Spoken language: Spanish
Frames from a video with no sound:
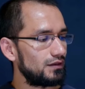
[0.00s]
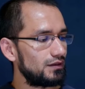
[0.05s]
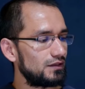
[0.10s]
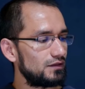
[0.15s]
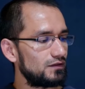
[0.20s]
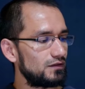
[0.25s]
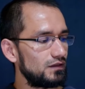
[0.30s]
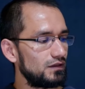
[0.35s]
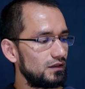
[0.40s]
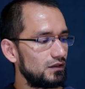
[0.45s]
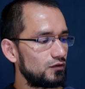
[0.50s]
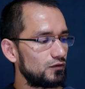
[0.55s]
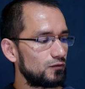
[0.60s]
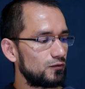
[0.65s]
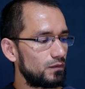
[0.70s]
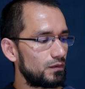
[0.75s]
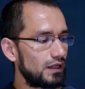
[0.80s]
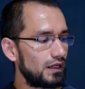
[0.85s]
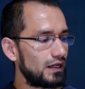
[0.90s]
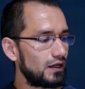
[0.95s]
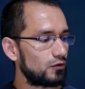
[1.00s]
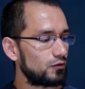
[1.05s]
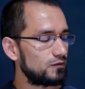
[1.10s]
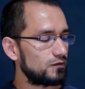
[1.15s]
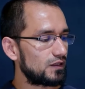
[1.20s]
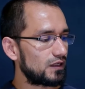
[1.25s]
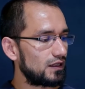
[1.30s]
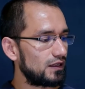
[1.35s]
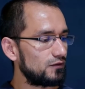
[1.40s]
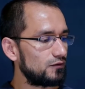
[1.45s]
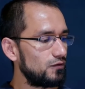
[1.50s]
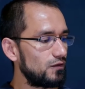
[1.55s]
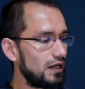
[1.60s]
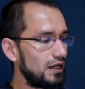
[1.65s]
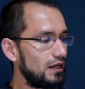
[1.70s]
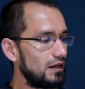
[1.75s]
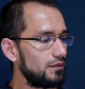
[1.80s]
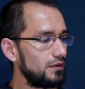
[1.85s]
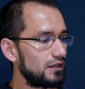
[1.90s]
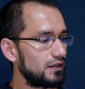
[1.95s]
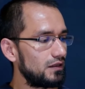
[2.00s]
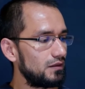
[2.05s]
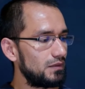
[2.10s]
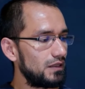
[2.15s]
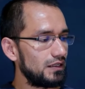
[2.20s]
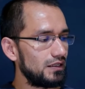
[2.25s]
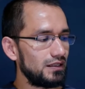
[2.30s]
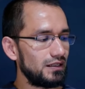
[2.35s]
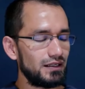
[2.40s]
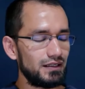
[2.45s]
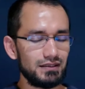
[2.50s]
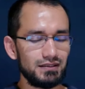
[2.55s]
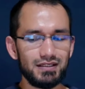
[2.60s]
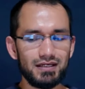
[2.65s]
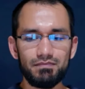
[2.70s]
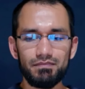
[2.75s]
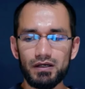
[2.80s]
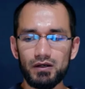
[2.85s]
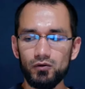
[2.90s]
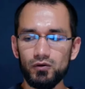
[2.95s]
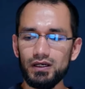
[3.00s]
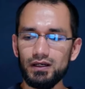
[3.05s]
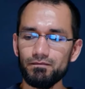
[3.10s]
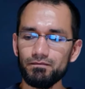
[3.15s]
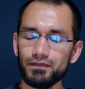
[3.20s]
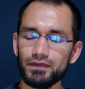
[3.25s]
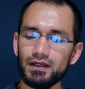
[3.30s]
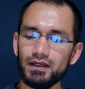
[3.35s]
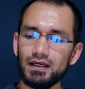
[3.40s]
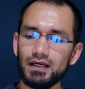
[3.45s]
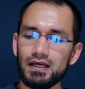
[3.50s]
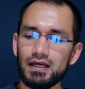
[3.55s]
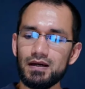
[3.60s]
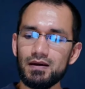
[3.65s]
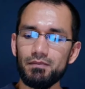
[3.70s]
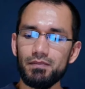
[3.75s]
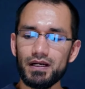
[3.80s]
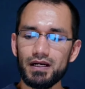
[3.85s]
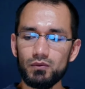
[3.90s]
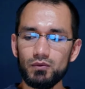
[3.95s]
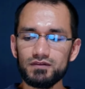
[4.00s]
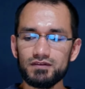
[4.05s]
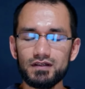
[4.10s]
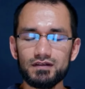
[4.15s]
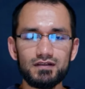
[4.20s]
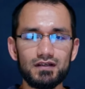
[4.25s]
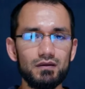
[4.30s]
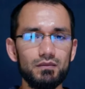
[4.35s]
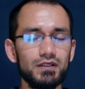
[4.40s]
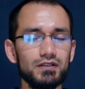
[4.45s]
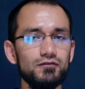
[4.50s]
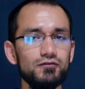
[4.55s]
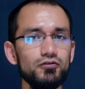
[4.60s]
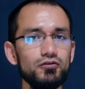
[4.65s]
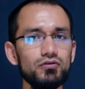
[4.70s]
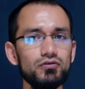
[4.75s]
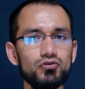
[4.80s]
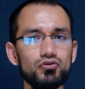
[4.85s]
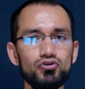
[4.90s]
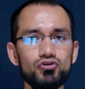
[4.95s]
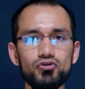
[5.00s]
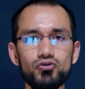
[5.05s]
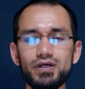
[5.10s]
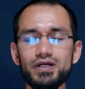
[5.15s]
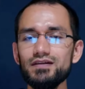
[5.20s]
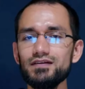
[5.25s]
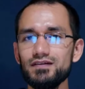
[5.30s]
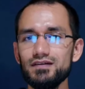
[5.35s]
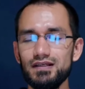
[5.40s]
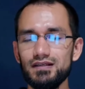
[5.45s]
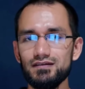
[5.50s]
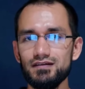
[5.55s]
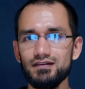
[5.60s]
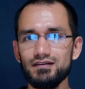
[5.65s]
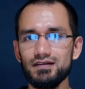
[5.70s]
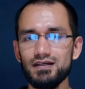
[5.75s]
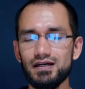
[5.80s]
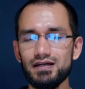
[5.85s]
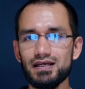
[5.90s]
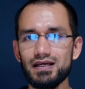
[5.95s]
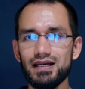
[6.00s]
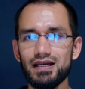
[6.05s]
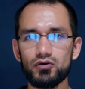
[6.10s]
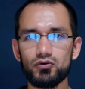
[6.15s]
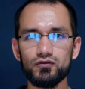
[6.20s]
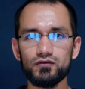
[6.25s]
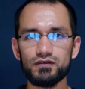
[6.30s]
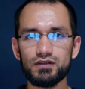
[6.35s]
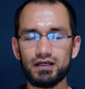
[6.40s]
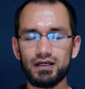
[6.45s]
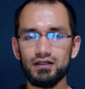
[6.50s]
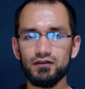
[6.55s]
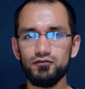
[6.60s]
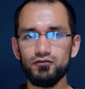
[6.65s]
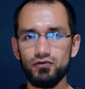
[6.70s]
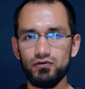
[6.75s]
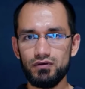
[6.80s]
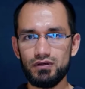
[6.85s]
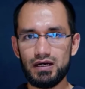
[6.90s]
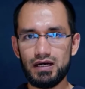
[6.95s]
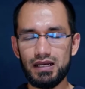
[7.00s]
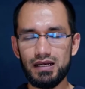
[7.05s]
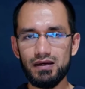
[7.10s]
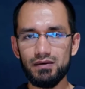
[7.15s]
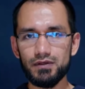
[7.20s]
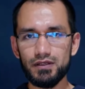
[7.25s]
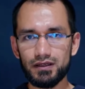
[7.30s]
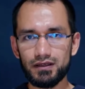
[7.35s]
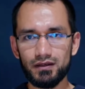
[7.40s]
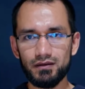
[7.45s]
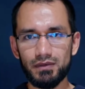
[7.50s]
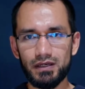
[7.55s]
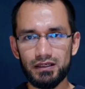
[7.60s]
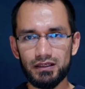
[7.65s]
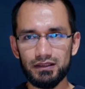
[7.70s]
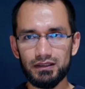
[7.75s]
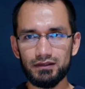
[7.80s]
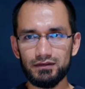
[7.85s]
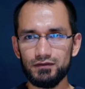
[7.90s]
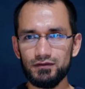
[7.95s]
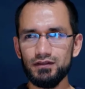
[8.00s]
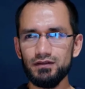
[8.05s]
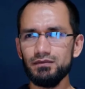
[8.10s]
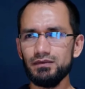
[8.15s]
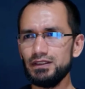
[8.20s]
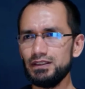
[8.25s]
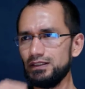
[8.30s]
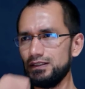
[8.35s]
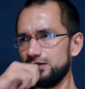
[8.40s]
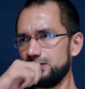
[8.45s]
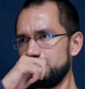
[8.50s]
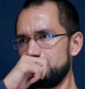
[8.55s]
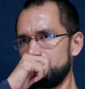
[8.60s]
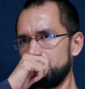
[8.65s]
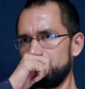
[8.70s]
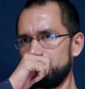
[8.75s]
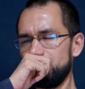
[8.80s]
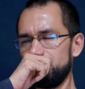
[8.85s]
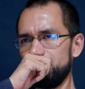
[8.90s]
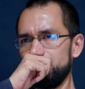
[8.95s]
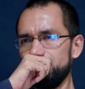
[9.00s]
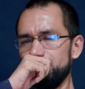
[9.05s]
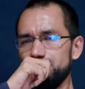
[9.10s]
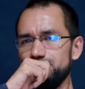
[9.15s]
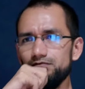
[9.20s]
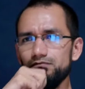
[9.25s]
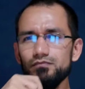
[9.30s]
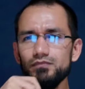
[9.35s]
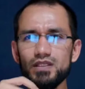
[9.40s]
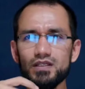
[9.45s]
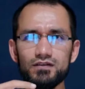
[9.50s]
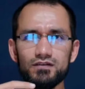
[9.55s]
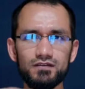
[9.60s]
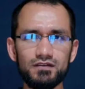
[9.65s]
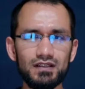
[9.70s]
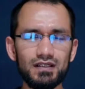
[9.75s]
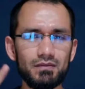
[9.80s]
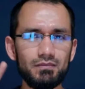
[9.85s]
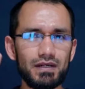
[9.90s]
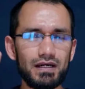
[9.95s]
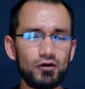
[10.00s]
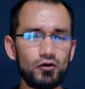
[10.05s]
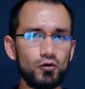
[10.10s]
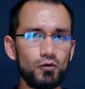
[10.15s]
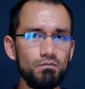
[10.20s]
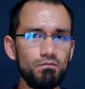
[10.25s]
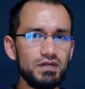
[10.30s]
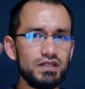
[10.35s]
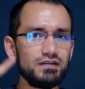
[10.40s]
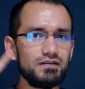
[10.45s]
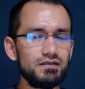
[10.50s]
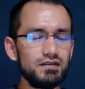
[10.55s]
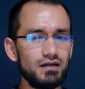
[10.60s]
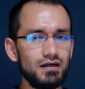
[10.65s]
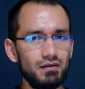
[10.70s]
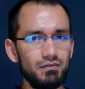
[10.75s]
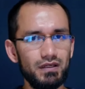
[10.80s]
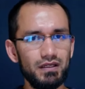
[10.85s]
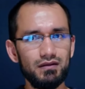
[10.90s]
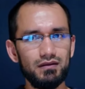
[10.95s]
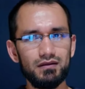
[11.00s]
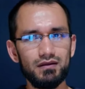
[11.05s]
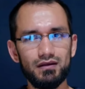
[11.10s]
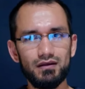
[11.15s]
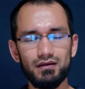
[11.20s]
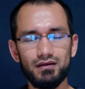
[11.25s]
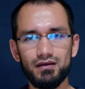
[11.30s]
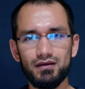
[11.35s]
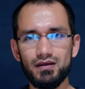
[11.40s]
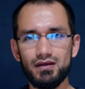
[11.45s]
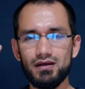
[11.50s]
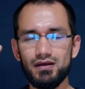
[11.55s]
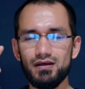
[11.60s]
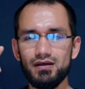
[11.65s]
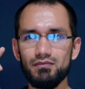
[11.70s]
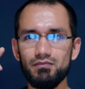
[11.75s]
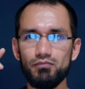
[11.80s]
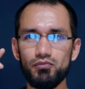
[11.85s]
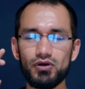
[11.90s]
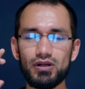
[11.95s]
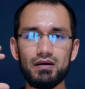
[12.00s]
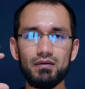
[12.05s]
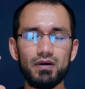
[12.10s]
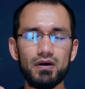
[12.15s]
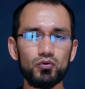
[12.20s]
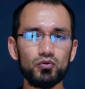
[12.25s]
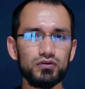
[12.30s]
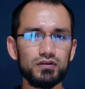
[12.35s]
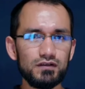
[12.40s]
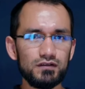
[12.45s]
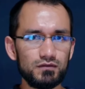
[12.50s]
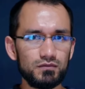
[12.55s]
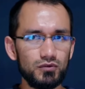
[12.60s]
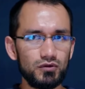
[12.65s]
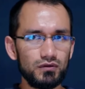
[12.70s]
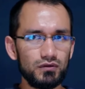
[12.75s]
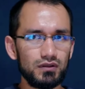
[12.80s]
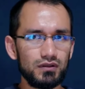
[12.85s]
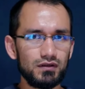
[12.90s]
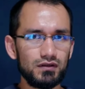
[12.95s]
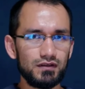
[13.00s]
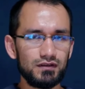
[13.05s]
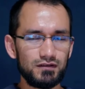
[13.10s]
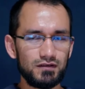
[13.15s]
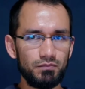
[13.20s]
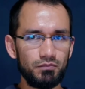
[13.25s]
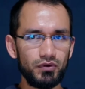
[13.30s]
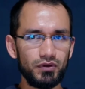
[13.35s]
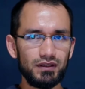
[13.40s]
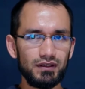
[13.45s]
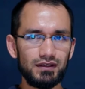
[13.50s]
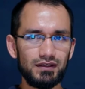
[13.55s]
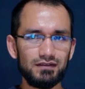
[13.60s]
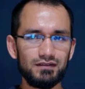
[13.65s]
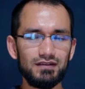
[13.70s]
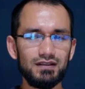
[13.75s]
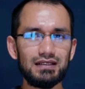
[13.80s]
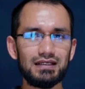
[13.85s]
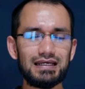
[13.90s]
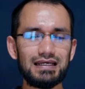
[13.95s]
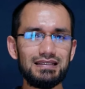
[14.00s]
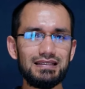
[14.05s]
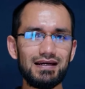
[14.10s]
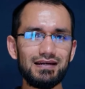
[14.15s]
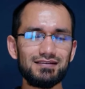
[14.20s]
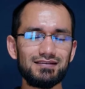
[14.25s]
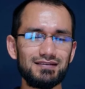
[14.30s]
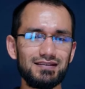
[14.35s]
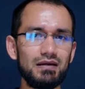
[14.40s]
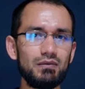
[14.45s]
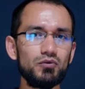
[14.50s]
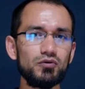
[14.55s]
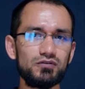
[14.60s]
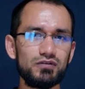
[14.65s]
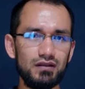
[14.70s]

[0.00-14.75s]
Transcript: decir sobre la consagración a la Virgen María y a Paula? Para nuestra salvación no es necesaria la consagración a la Virgen María, ¿sí? Sin embargo, místicamente, por el bautismo, se puede decir que ya estamos